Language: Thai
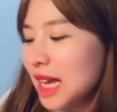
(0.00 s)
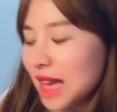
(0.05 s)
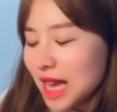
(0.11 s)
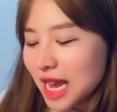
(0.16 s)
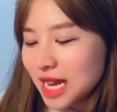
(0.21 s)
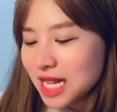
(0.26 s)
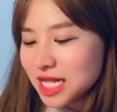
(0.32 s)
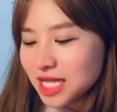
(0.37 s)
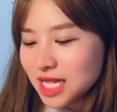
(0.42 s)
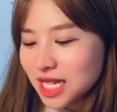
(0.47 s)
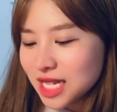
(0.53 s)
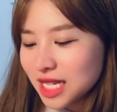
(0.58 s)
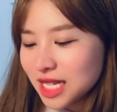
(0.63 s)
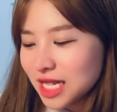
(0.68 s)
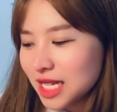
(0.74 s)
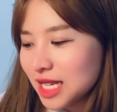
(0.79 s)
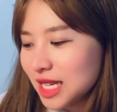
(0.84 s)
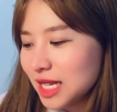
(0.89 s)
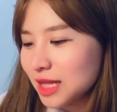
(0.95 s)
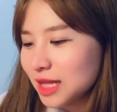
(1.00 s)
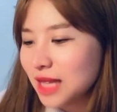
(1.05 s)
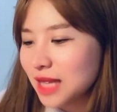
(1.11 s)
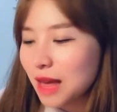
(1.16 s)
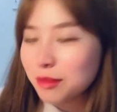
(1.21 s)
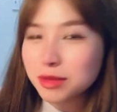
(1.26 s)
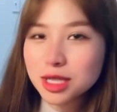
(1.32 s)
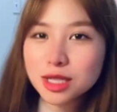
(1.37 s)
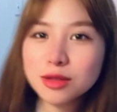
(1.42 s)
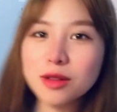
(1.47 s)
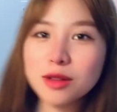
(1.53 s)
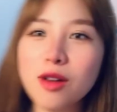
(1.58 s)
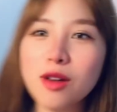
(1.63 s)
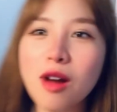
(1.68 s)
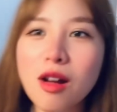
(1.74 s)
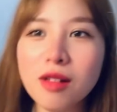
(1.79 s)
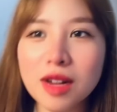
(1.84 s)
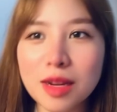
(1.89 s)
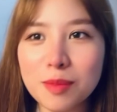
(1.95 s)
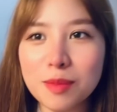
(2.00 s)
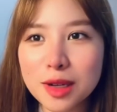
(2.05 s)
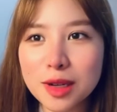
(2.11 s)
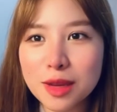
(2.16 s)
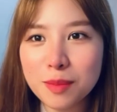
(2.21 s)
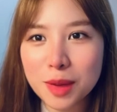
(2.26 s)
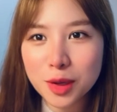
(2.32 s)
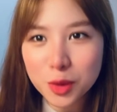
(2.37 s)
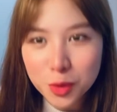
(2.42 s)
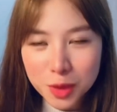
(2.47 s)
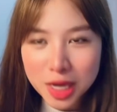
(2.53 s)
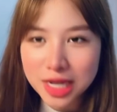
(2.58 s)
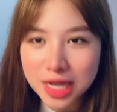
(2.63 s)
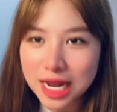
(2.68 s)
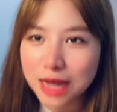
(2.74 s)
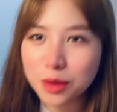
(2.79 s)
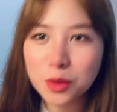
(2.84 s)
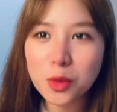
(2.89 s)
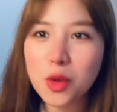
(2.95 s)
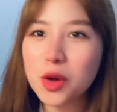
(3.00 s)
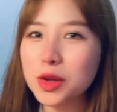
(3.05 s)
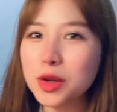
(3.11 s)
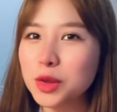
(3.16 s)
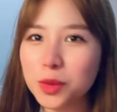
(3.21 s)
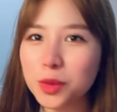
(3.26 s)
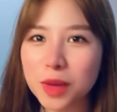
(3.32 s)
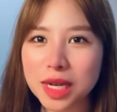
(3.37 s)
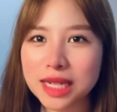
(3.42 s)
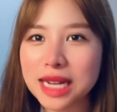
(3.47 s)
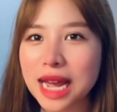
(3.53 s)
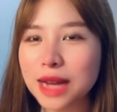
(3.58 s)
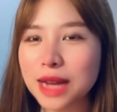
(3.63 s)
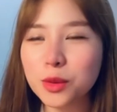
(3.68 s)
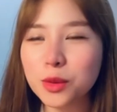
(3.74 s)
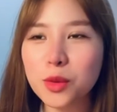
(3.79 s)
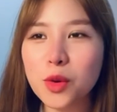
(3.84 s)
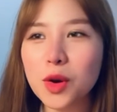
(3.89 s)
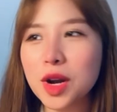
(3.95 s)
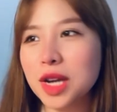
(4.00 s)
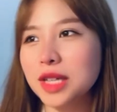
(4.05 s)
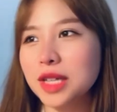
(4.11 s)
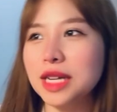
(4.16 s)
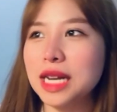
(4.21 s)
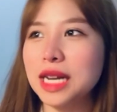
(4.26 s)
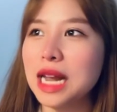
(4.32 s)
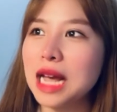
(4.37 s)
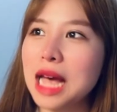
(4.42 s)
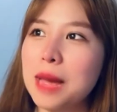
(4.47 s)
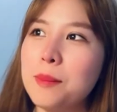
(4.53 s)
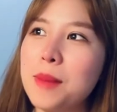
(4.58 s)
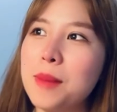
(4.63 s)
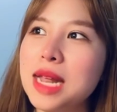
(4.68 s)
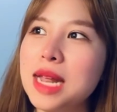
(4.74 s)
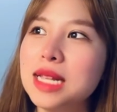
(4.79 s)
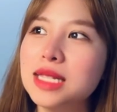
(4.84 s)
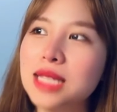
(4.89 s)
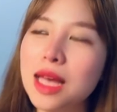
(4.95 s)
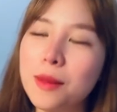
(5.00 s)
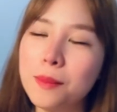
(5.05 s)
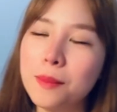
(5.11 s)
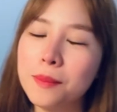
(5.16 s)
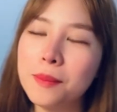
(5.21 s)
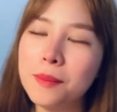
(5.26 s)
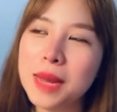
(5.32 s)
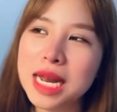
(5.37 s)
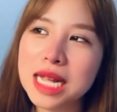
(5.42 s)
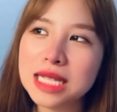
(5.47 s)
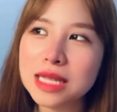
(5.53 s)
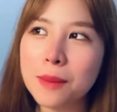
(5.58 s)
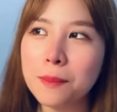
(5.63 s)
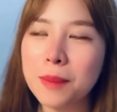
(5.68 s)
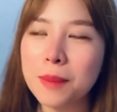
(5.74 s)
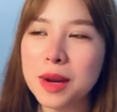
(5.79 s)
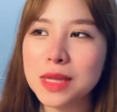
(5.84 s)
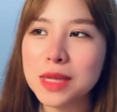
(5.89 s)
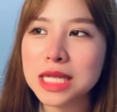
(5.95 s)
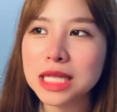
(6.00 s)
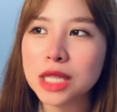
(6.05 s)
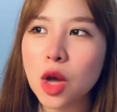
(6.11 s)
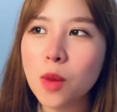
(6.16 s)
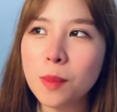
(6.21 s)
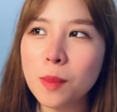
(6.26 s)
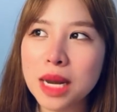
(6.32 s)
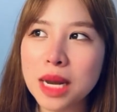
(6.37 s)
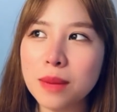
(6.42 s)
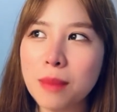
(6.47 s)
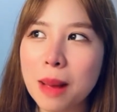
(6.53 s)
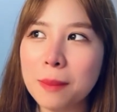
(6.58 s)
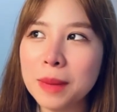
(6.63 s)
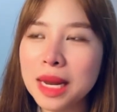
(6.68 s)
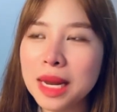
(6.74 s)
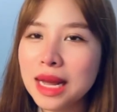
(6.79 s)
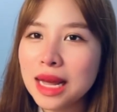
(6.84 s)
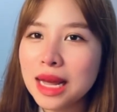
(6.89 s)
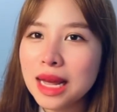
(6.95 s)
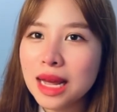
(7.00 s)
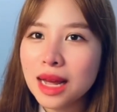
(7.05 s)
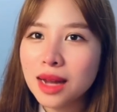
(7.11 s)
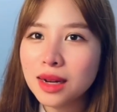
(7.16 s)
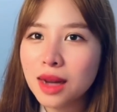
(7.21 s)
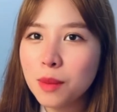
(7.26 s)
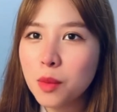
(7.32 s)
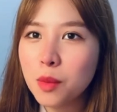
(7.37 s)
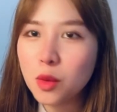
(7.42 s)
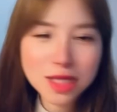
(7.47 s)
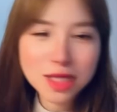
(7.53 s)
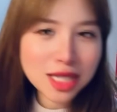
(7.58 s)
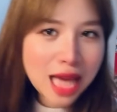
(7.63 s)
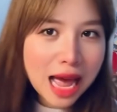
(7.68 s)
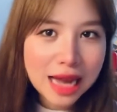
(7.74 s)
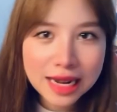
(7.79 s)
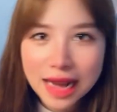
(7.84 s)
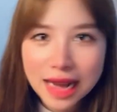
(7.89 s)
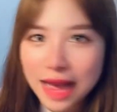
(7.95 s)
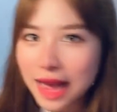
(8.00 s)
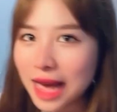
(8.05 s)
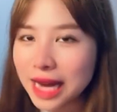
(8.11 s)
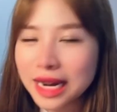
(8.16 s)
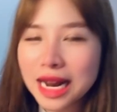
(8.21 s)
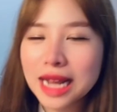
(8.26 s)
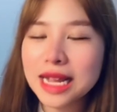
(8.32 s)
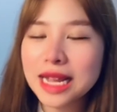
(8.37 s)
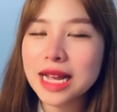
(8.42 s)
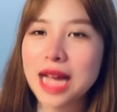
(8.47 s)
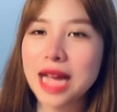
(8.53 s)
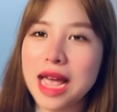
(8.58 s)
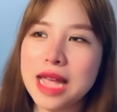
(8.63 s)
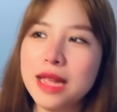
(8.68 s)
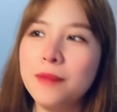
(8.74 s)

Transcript: Energy นี้ ตามชื่อหัวข้อคลิปเลยมาดูกันนะ ทุกคนดูกันได้ทุกคนเลยนะคะ ไม่ได้จะไม่ได้จำเป็นว่าจะต้องเป็นแบบระบุสถานะอะไรยังไง